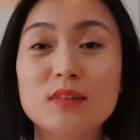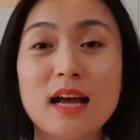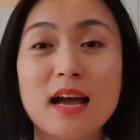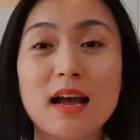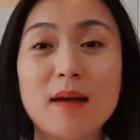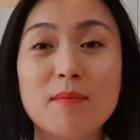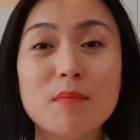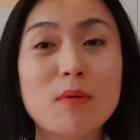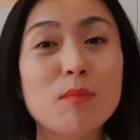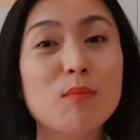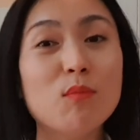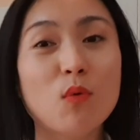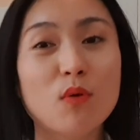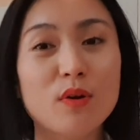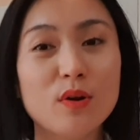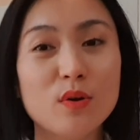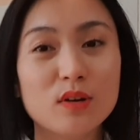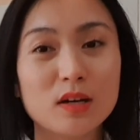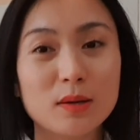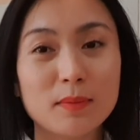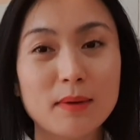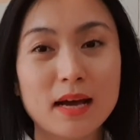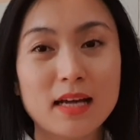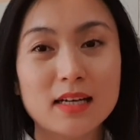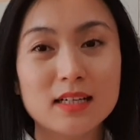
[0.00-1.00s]
ta mong muốn đâu
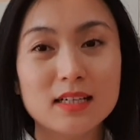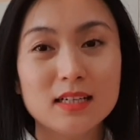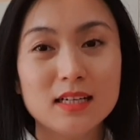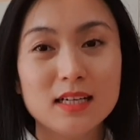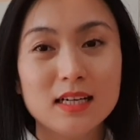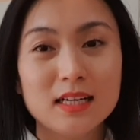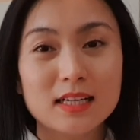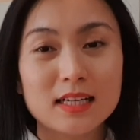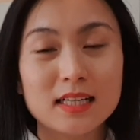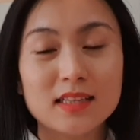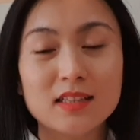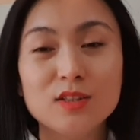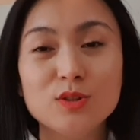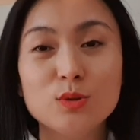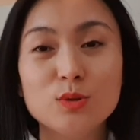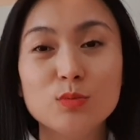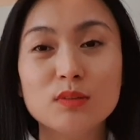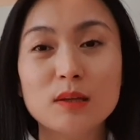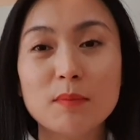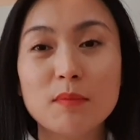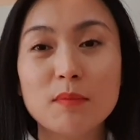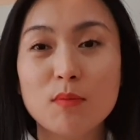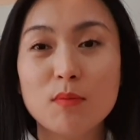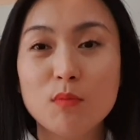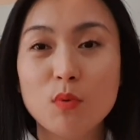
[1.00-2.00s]
các bạn. Cái thứ chúng
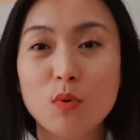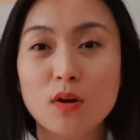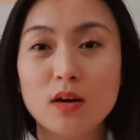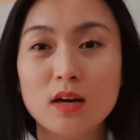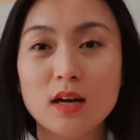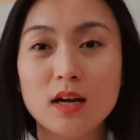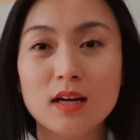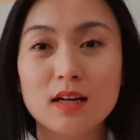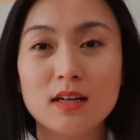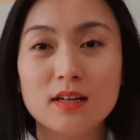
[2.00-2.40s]
ta mong muốn